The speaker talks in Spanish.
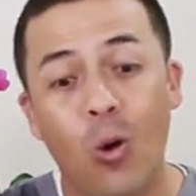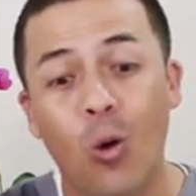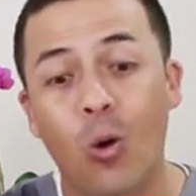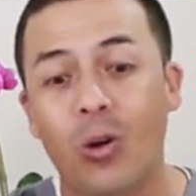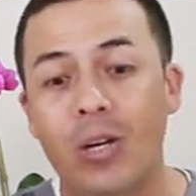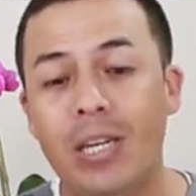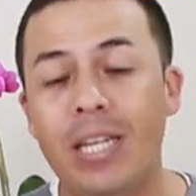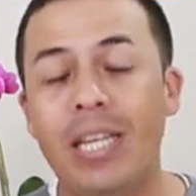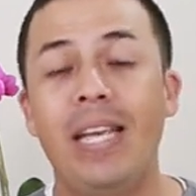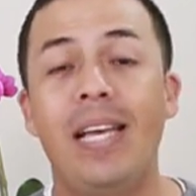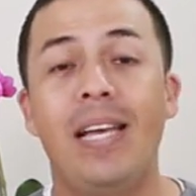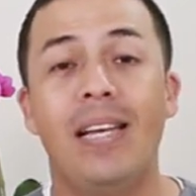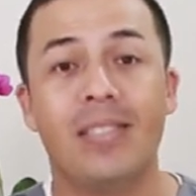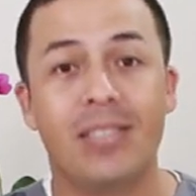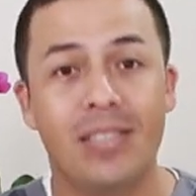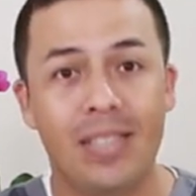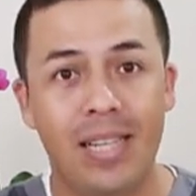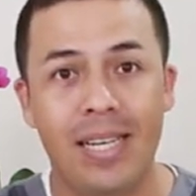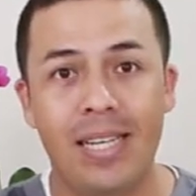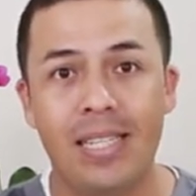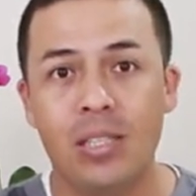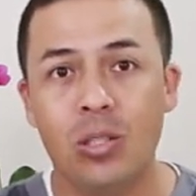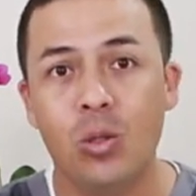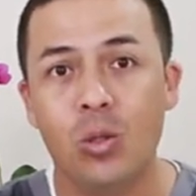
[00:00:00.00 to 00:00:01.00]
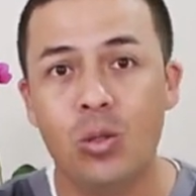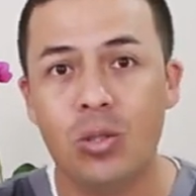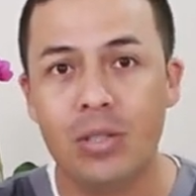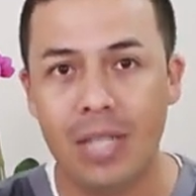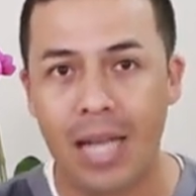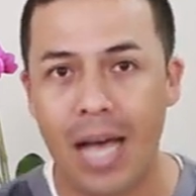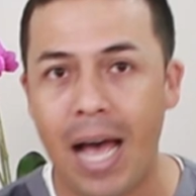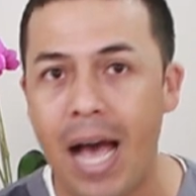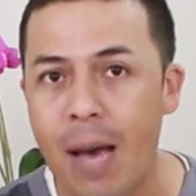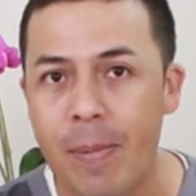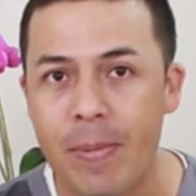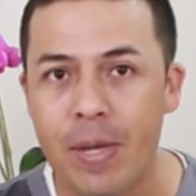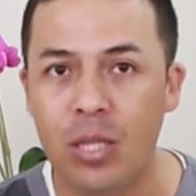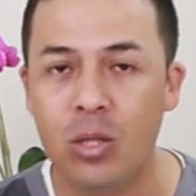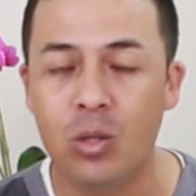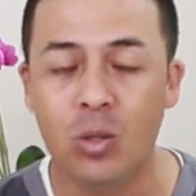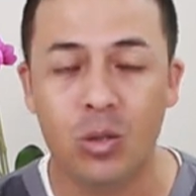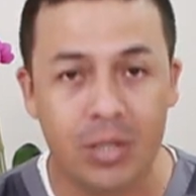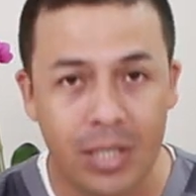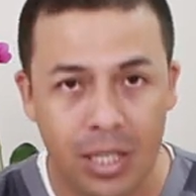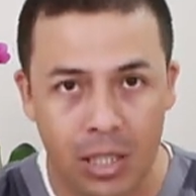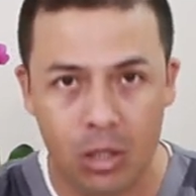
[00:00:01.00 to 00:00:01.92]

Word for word: corriges estos hábitos,